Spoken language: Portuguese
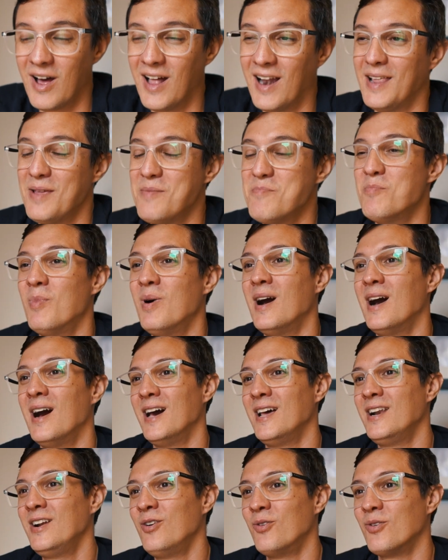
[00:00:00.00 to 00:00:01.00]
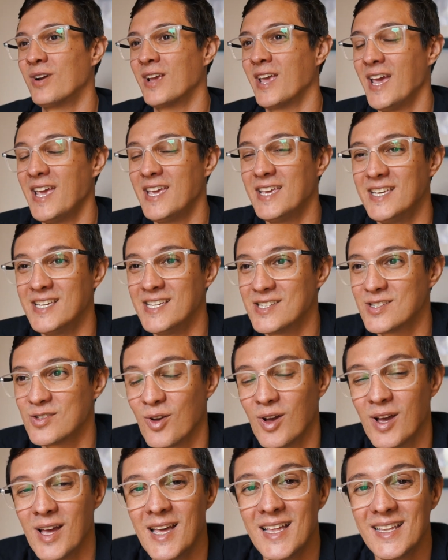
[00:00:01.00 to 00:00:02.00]
falei, mano, que é
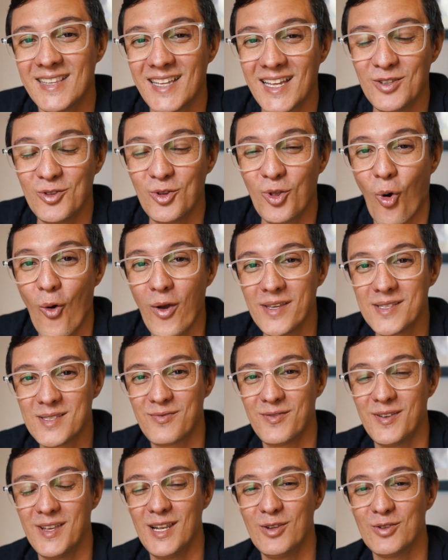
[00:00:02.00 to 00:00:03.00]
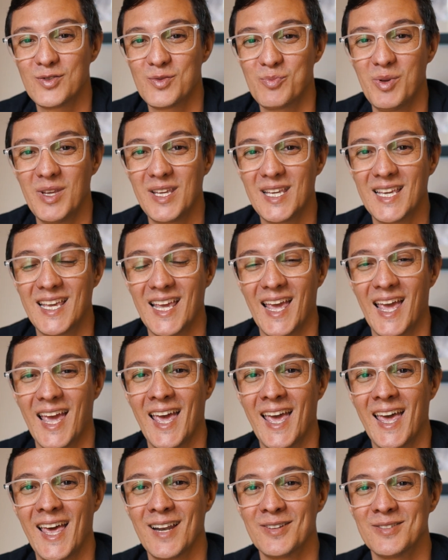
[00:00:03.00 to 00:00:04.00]
isso? Tem dois filhos
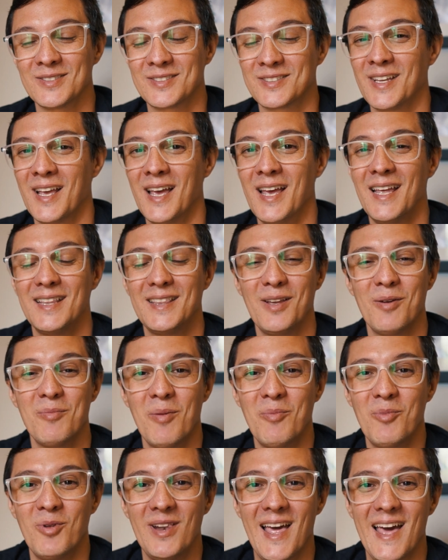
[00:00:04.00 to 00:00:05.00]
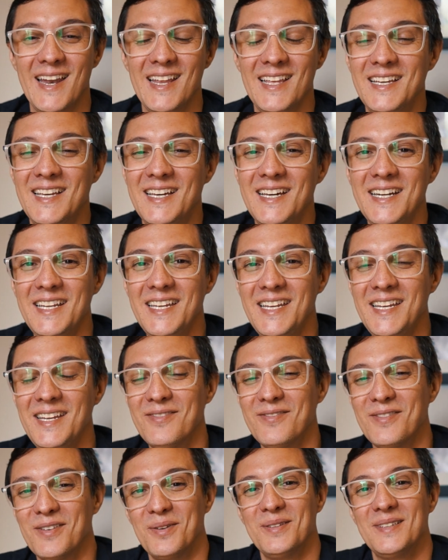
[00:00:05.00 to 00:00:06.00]
pequenos, tem uma mulher
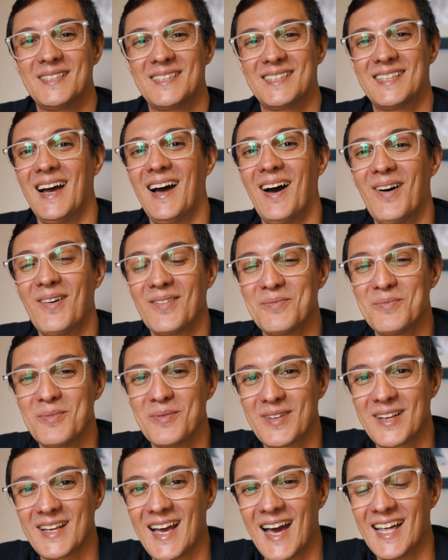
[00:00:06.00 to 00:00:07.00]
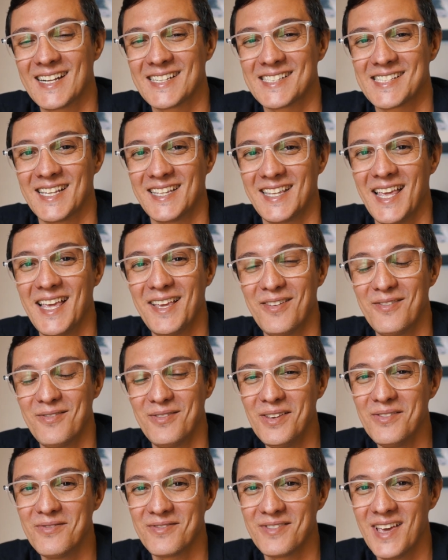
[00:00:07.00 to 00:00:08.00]
incrível e tal. Cara, você tem que
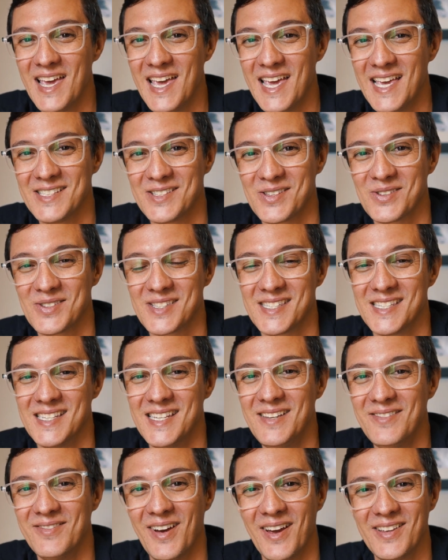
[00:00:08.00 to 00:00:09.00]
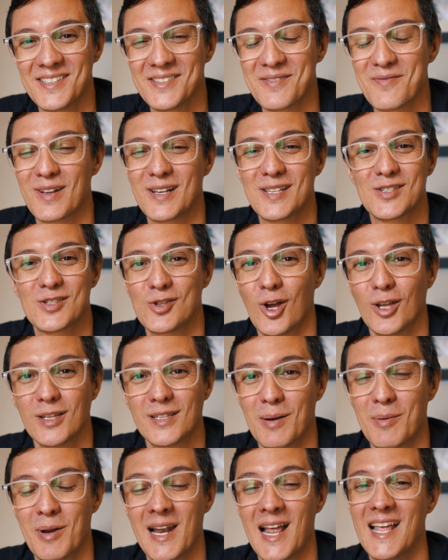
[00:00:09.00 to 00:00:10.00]
viver isso sim, vai só
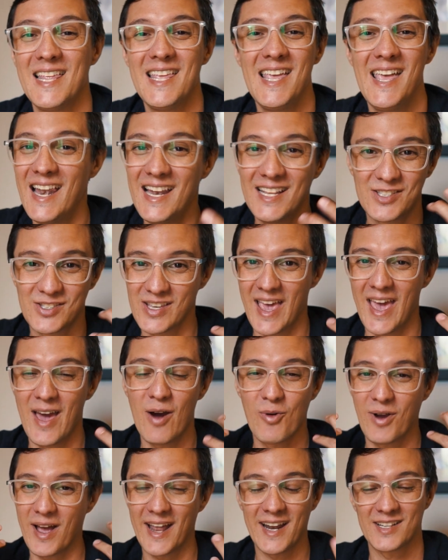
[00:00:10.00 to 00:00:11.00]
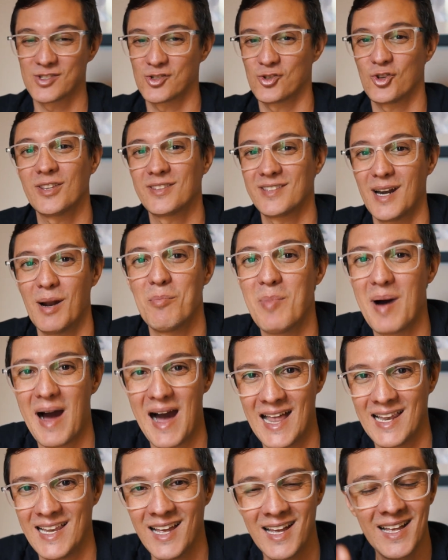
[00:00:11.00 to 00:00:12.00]
trabalhar. E ele é um cara que só
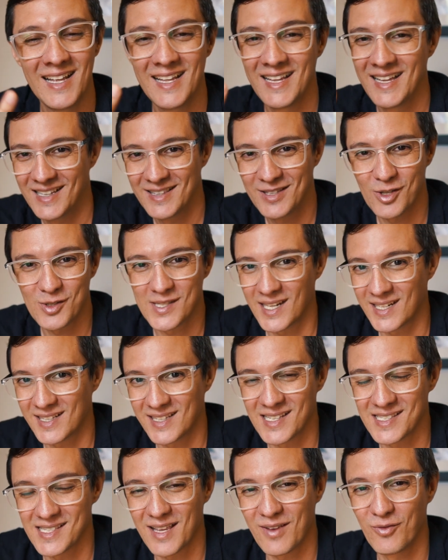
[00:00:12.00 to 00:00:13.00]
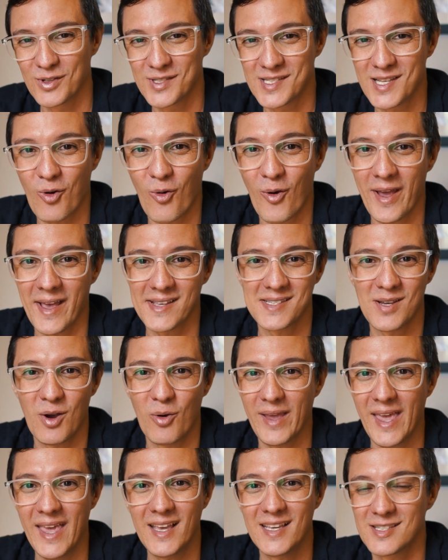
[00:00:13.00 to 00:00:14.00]
trabalha. Tenho certeza que você conhece
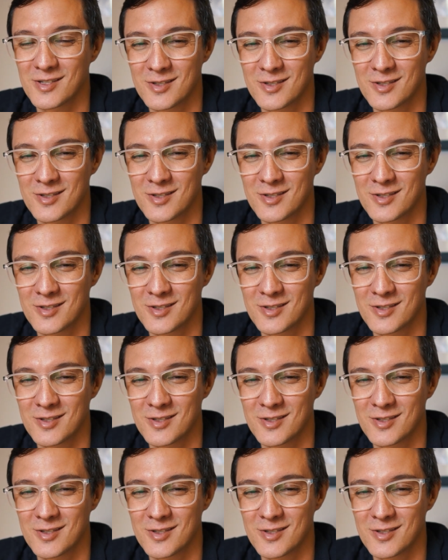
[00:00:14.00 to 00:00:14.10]
alguém que